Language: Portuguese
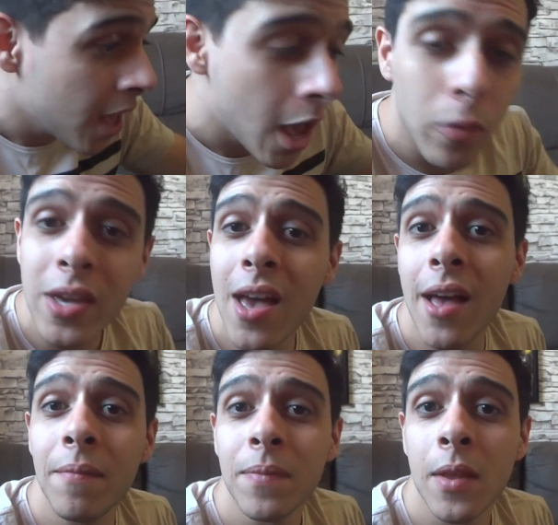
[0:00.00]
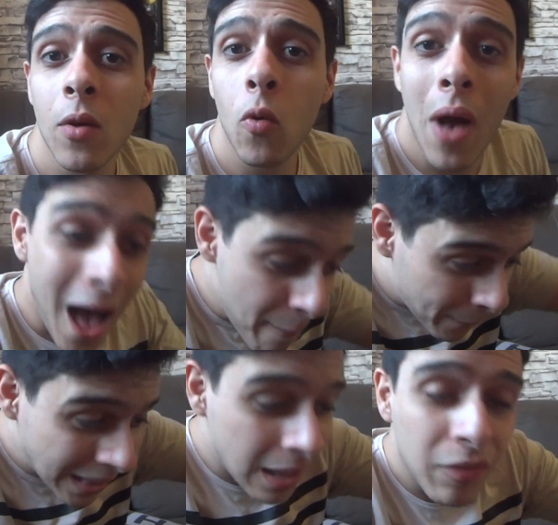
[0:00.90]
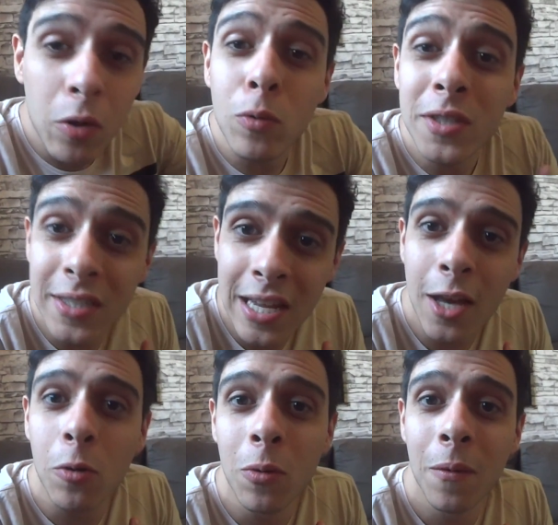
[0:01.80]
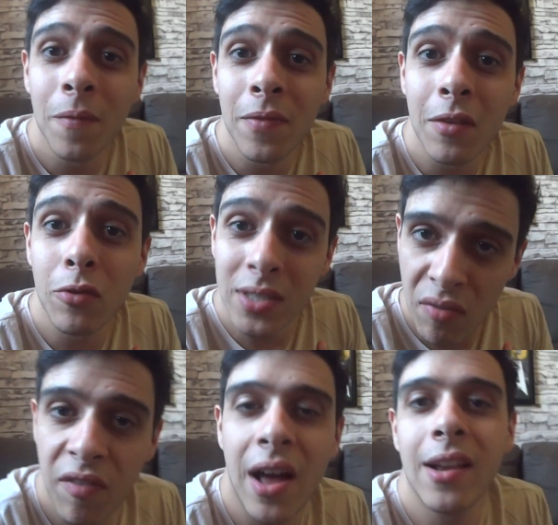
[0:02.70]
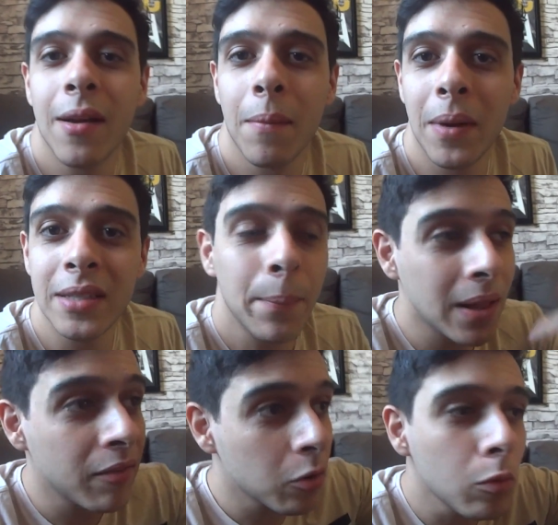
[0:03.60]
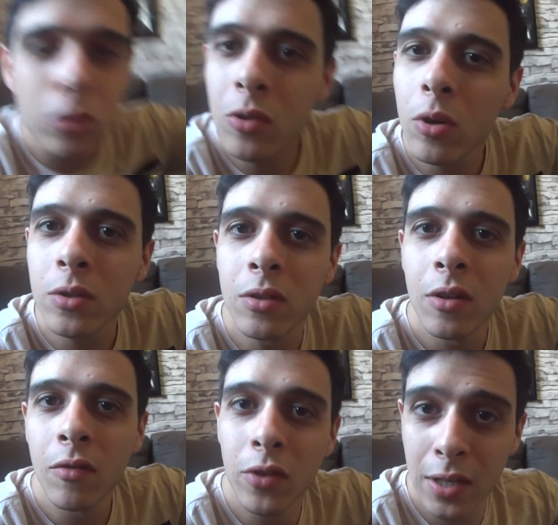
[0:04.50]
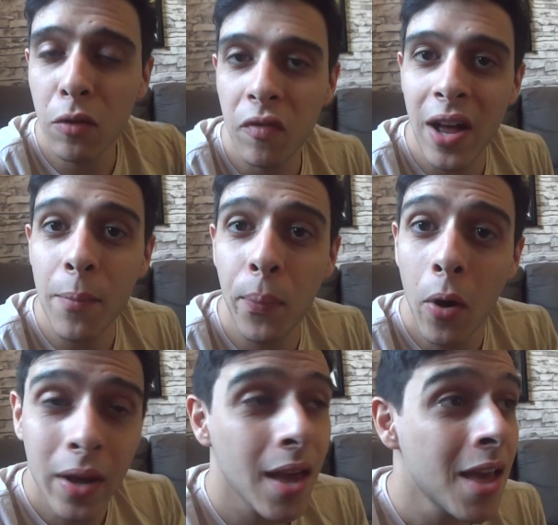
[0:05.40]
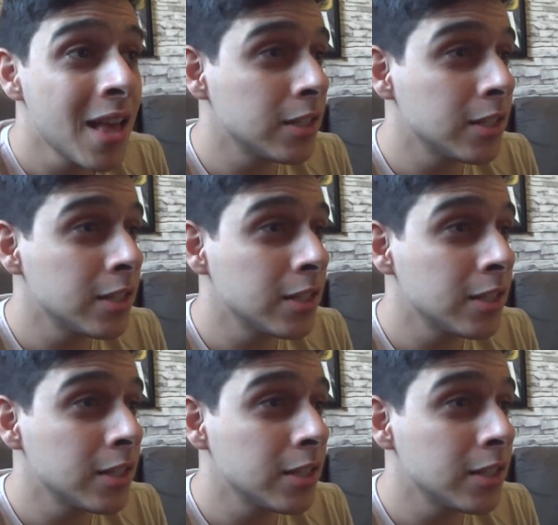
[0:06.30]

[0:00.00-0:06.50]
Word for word: é o que é. A palavra consigo, você falha, mas a palavra com os outros, você não falha, por quê?